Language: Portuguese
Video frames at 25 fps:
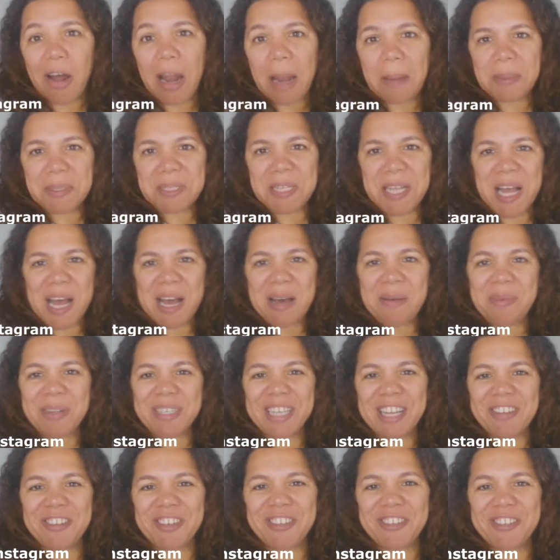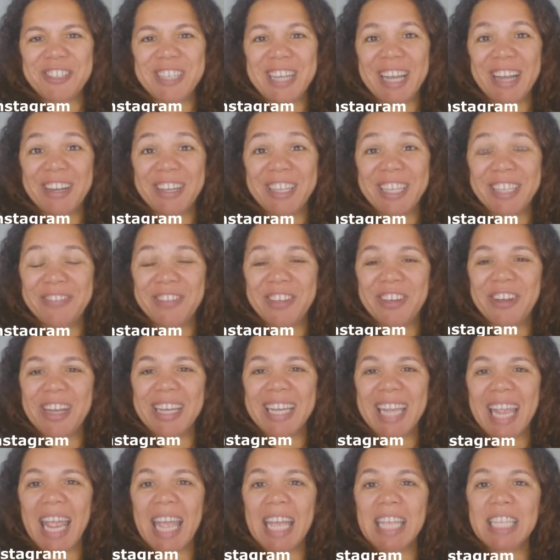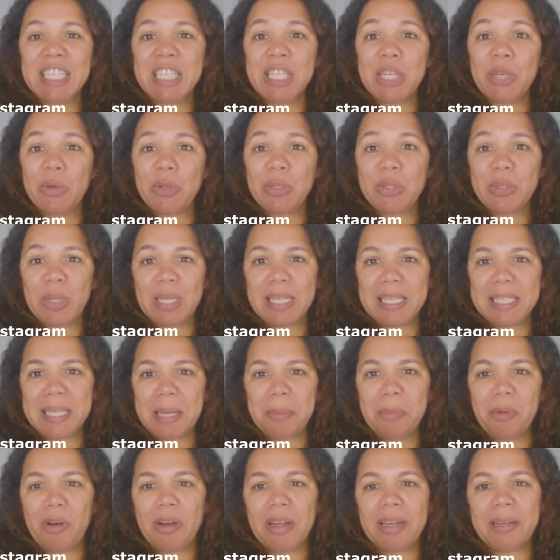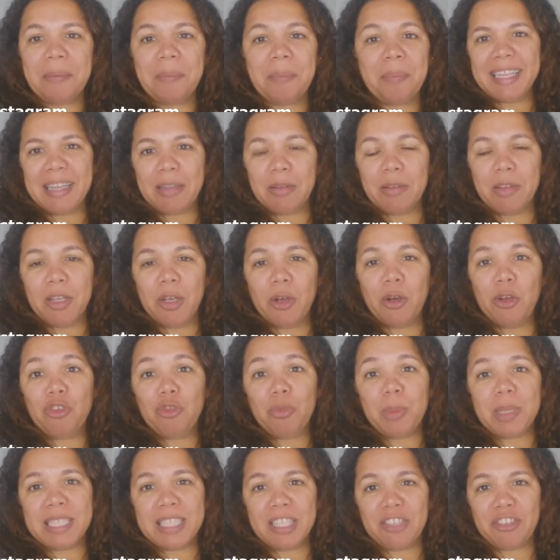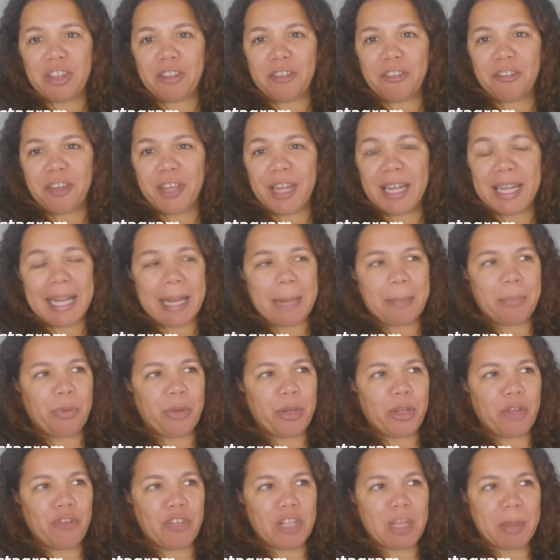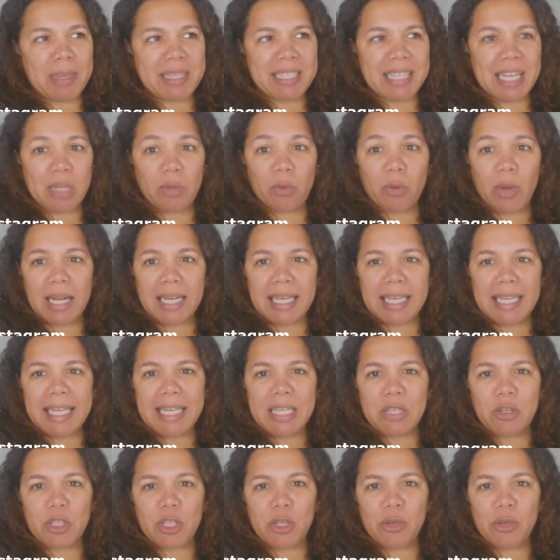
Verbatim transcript: Olá pessoal, para vocês do Canadá não me conhece, eu sou a Lisa Mori. E hoje, uma sexta-feira, daqui a pouquinho eu vou dar uma saída com a Alice.